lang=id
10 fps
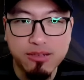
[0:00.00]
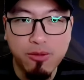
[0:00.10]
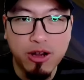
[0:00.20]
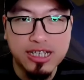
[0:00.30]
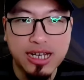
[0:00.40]

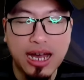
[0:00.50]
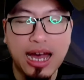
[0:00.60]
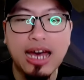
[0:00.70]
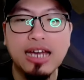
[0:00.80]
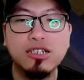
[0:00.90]
Semoga aja.
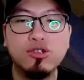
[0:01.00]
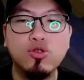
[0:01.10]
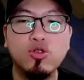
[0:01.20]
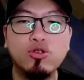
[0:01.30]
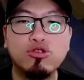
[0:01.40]

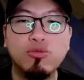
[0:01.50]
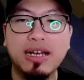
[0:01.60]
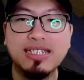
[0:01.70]
Aduh, cuma